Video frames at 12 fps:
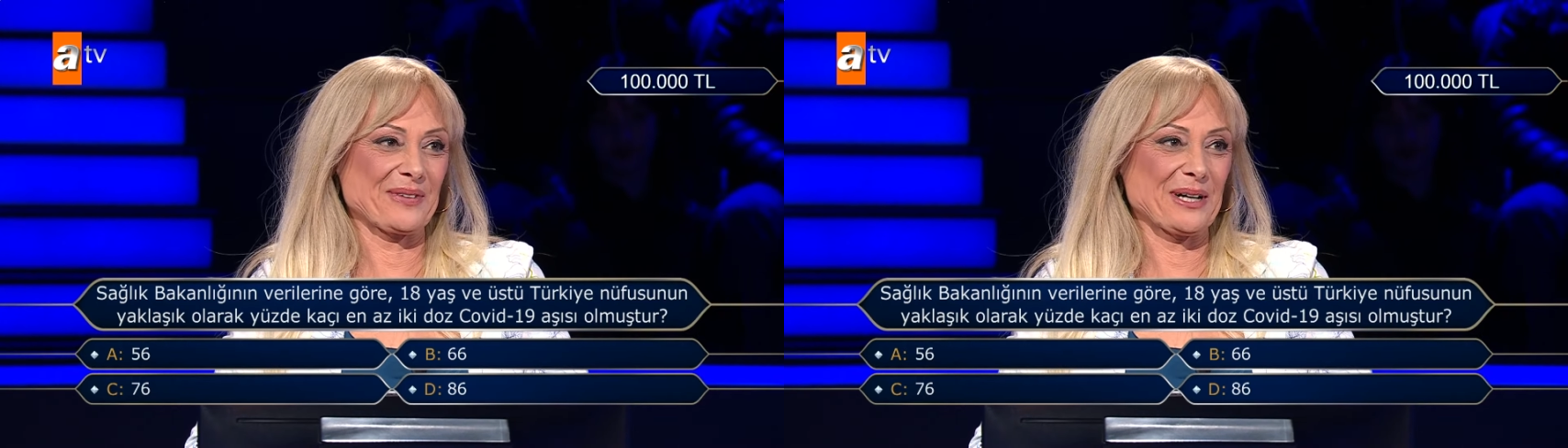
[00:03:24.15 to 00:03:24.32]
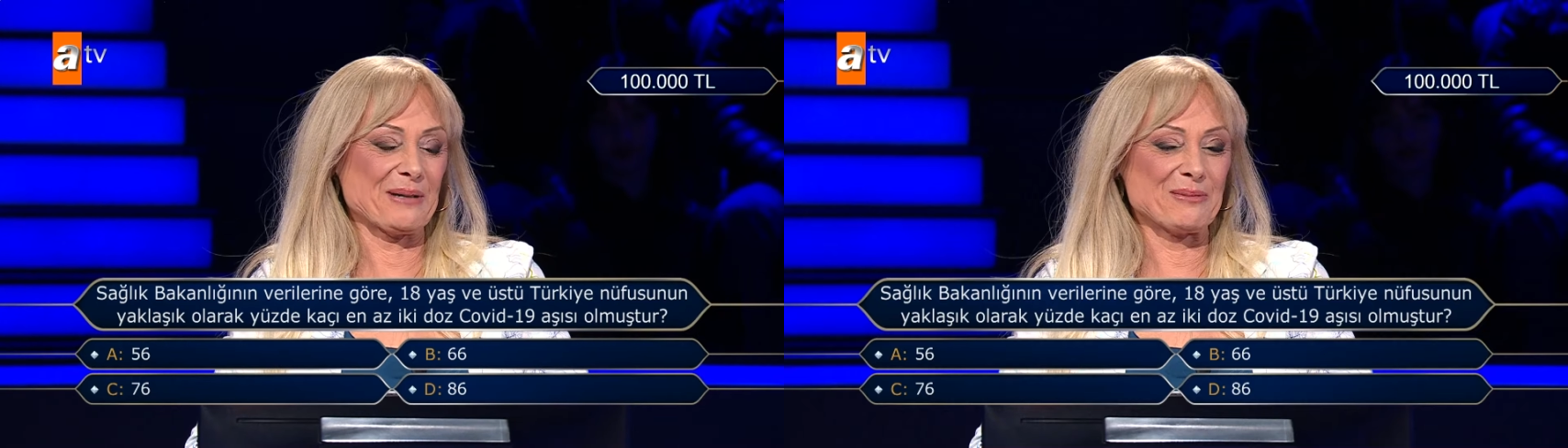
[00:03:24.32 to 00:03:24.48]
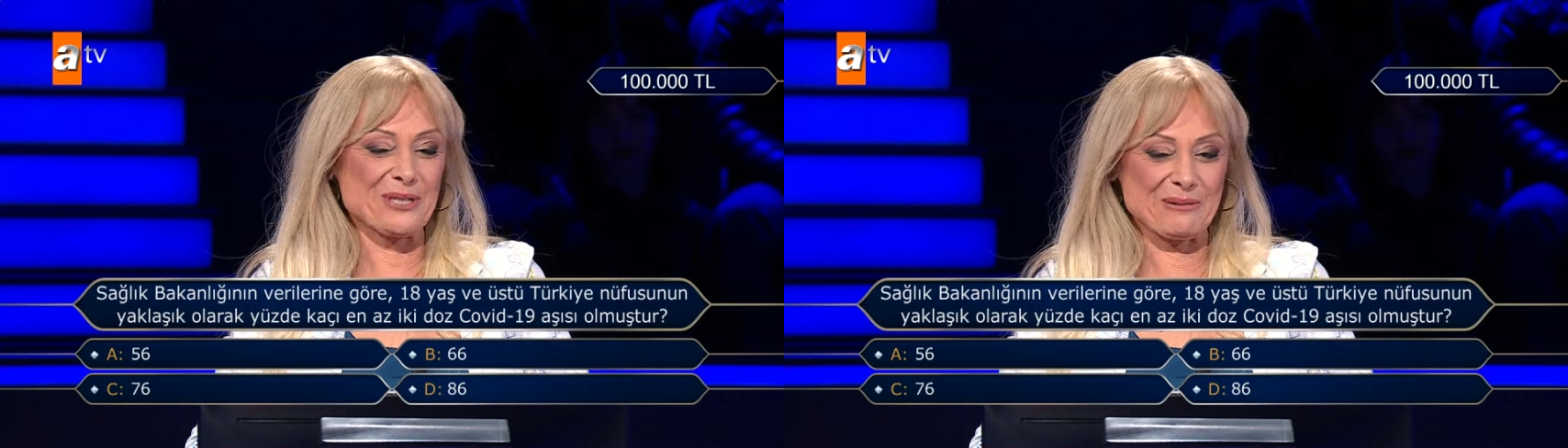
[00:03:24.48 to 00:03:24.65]

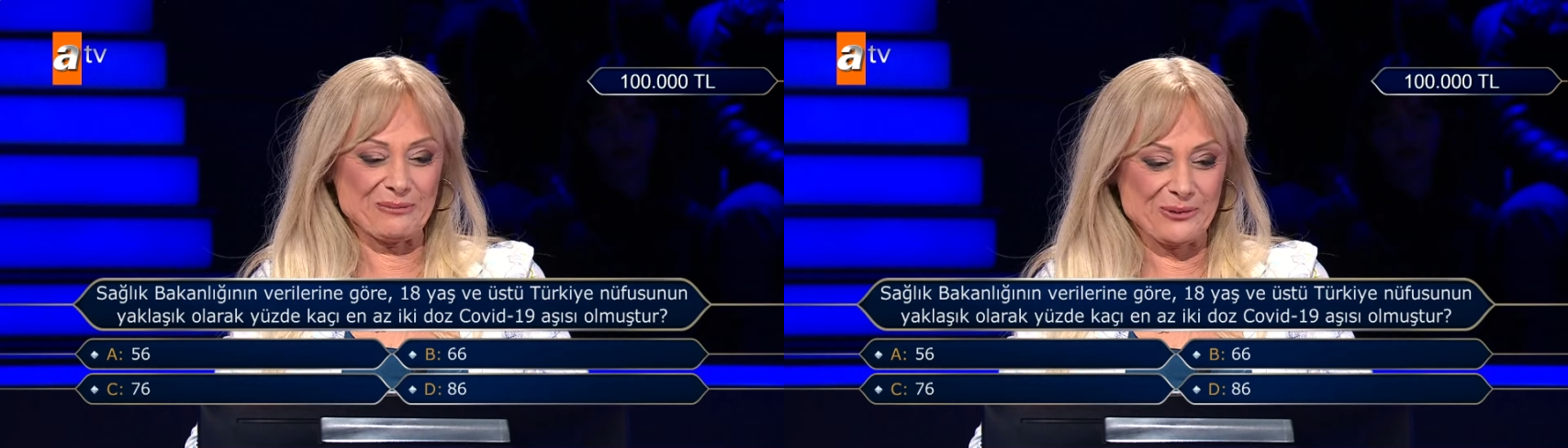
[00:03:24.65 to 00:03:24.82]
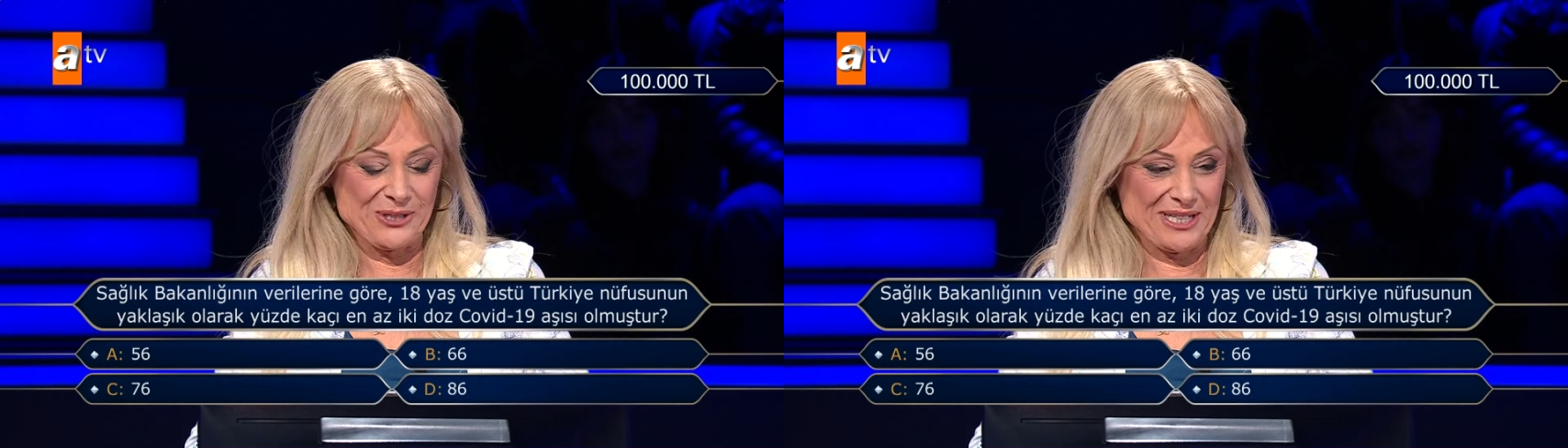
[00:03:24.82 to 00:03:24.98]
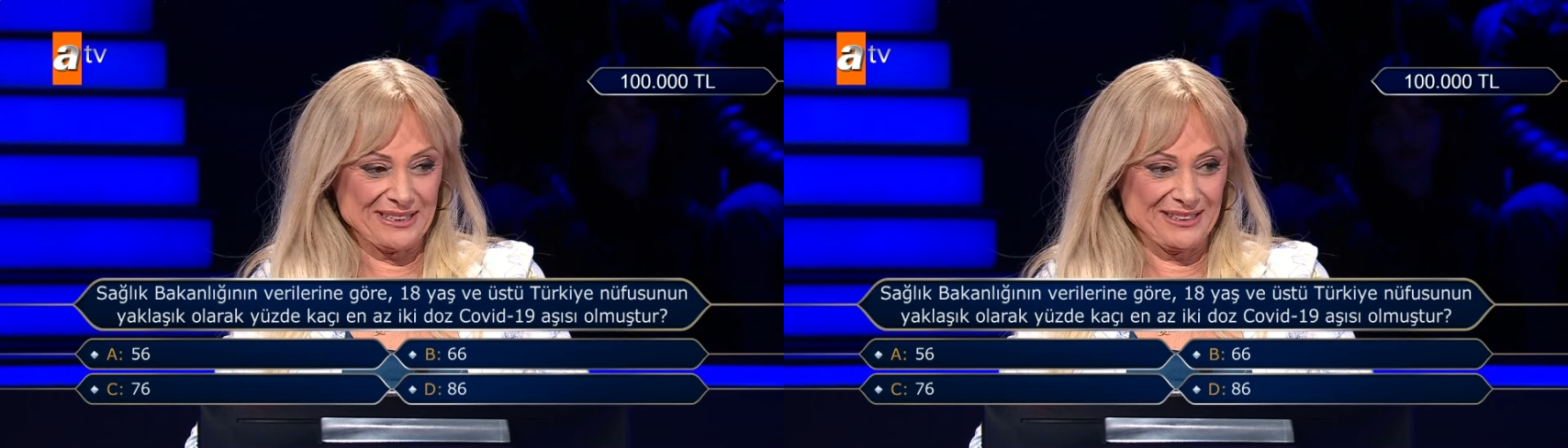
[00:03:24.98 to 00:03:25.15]
Amcam
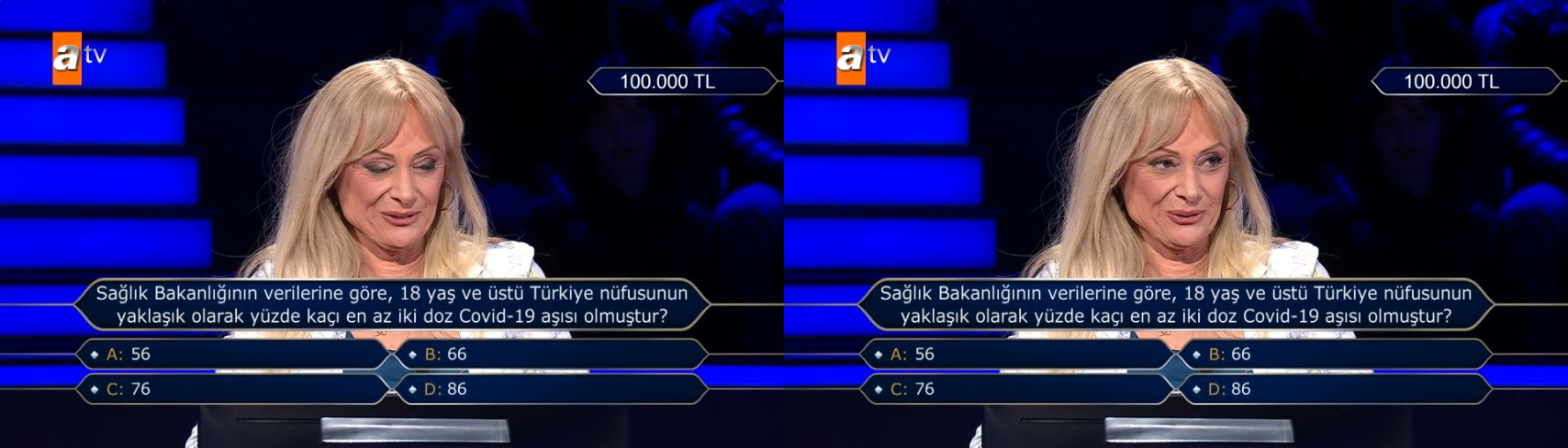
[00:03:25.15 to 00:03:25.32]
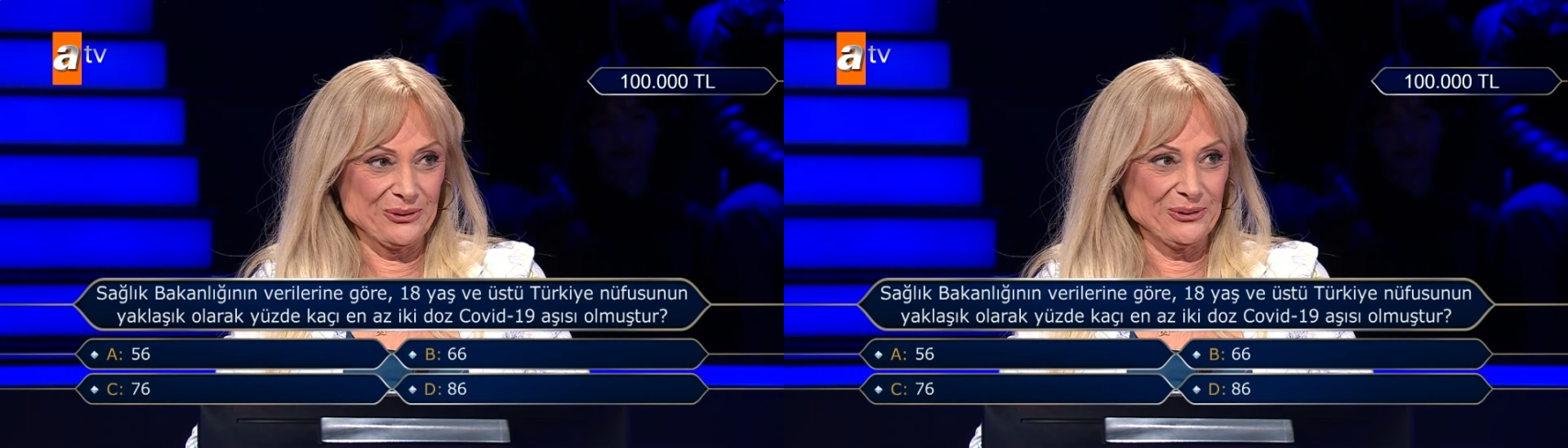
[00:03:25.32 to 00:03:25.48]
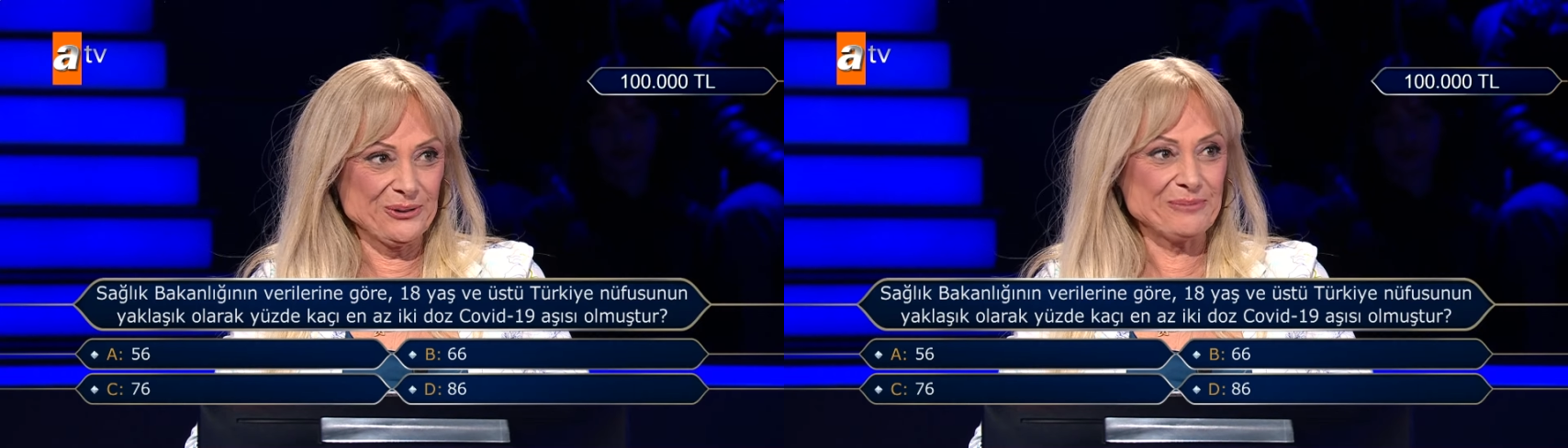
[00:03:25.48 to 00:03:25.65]
Ocak'ta
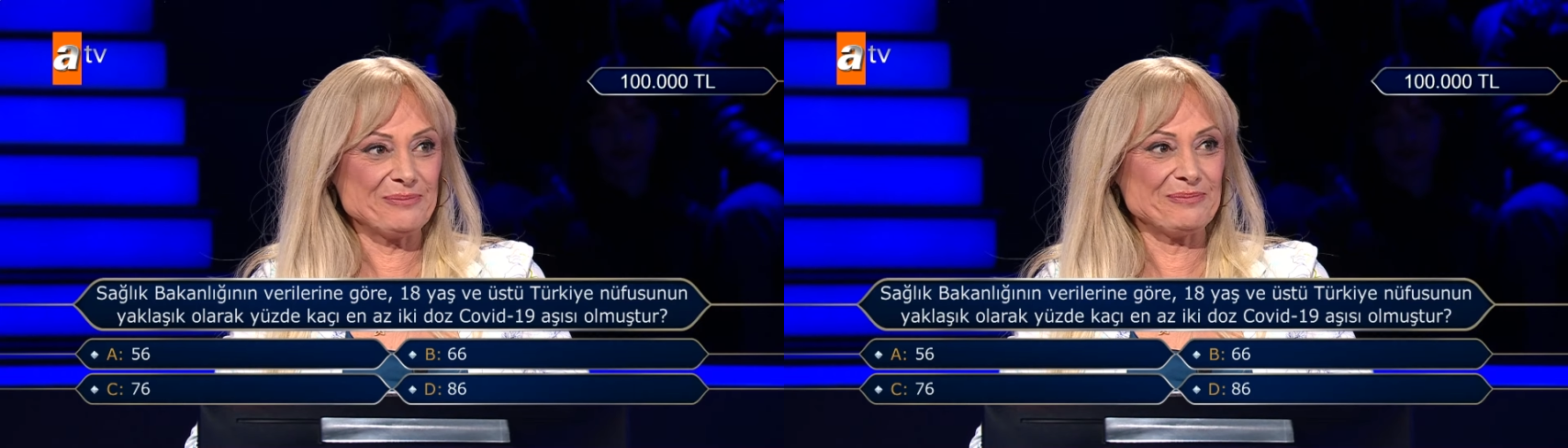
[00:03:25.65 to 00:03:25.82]
doğdu.